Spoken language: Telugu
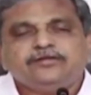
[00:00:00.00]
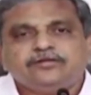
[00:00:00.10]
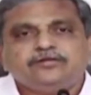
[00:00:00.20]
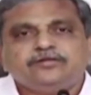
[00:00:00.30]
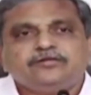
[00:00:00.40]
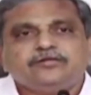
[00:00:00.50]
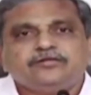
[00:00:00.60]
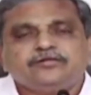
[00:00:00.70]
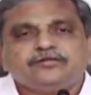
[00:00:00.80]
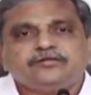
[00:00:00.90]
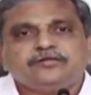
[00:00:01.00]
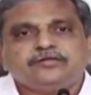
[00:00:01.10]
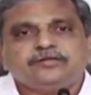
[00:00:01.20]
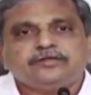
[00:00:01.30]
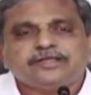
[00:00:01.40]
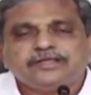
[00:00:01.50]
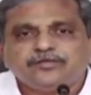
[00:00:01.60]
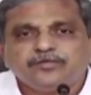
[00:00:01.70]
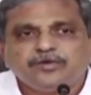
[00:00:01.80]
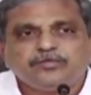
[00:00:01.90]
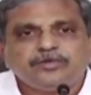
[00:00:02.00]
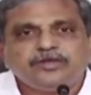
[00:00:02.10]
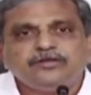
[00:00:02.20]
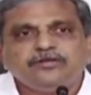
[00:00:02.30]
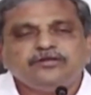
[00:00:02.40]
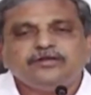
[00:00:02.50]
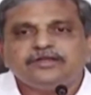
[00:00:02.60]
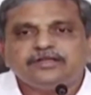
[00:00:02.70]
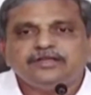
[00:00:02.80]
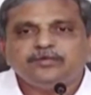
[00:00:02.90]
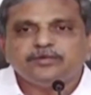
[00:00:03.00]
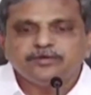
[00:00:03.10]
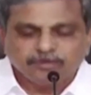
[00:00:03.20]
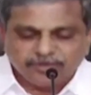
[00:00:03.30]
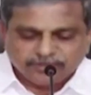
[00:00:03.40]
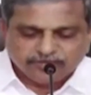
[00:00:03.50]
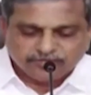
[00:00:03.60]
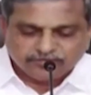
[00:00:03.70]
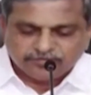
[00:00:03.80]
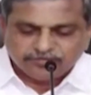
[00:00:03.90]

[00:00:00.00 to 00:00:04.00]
దీంట్లో చంద్రబాబు నాయుడు గారు లేని టీడీపీ డొల్లతనం